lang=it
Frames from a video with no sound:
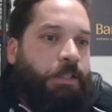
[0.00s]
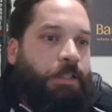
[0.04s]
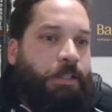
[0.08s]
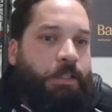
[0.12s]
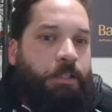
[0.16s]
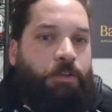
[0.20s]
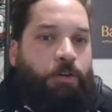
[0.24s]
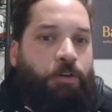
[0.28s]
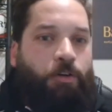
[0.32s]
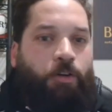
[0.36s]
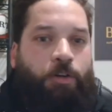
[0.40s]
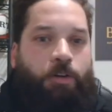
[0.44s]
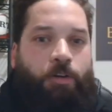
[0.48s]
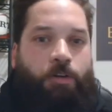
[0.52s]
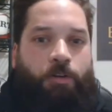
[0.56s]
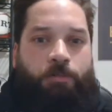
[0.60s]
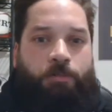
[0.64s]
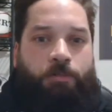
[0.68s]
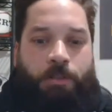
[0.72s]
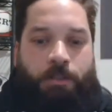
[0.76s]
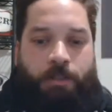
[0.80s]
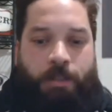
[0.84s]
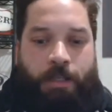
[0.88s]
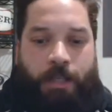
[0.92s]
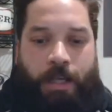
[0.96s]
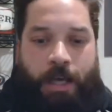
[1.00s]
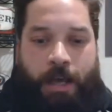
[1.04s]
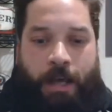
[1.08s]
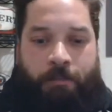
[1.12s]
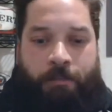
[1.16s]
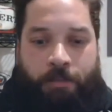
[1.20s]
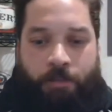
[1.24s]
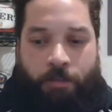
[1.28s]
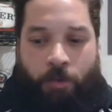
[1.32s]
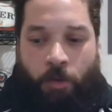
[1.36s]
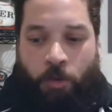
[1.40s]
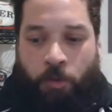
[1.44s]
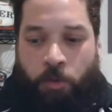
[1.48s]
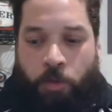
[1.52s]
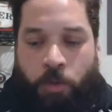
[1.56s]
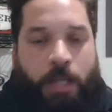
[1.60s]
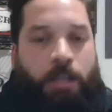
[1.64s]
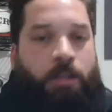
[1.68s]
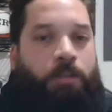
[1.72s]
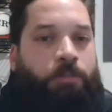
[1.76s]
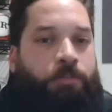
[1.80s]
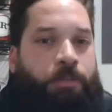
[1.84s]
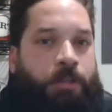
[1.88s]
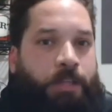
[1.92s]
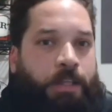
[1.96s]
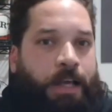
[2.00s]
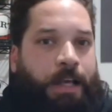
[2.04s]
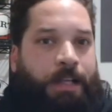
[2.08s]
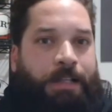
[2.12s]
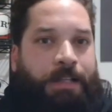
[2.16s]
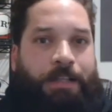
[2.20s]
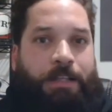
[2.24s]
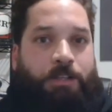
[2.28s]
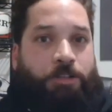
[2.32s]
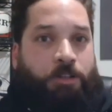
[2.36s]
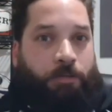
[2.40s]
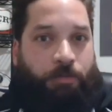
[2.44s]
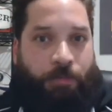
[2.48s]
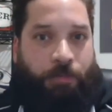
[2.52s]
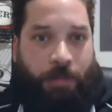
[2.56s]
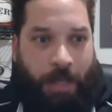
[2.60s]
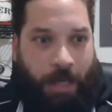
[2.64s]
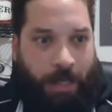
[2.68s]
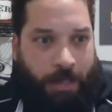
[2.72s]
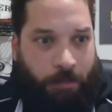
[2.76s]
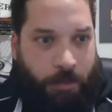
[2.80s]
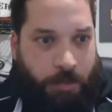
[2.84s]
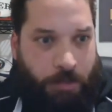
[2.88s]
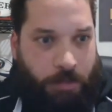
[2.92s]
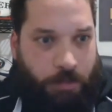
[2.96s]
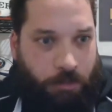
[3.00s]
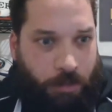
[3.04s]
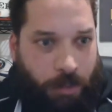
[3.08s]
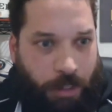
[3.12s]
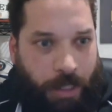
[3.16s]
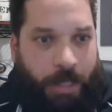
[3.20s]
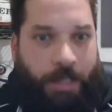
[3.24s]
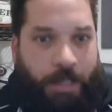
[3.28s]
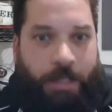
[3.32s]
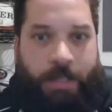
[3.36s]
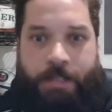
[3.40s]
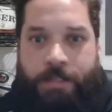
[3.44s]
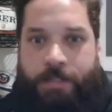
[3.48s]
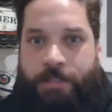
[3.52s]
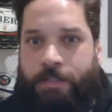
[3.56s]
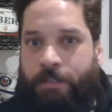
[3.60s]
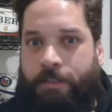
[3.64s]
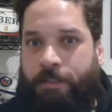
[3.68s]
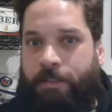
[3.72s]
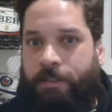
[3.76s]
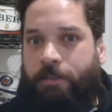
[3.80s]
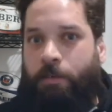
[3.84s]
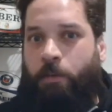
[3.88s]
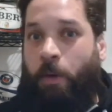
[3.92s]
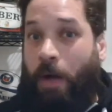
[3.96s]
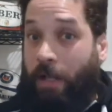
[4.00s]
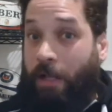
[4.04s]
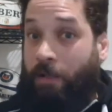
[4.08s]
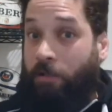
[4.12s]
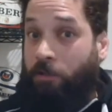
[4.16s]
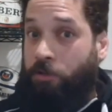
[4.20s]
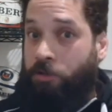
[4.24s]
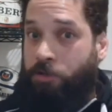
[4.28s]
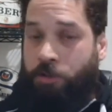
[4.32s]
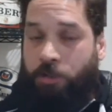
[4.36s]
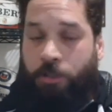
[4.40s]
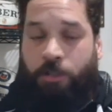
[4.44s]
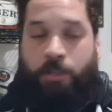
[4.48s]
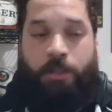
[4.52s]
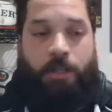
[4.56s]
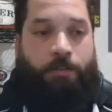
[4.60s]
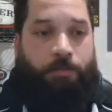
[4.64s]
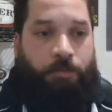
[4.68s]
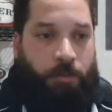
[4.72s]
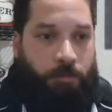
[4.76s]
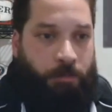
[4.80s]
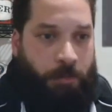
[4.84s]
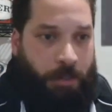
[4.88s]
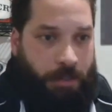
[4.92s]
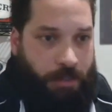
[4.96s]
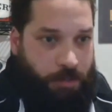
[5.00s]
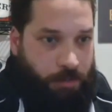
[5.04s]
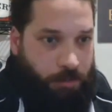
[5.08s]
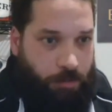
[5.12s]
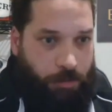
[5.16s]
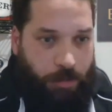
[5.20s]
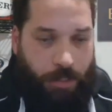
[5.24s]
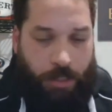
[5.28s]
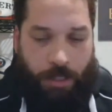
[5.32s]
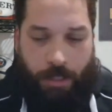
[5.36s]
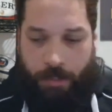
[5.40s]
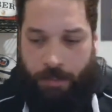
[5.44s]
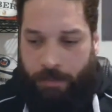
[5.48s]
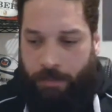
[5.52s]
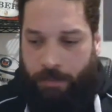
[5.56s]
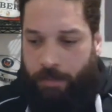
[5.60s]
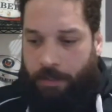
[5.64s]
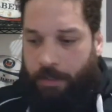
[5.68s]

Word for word: Io eh, ho durato fatica a decifrare questo Galles quando è uscita la formazione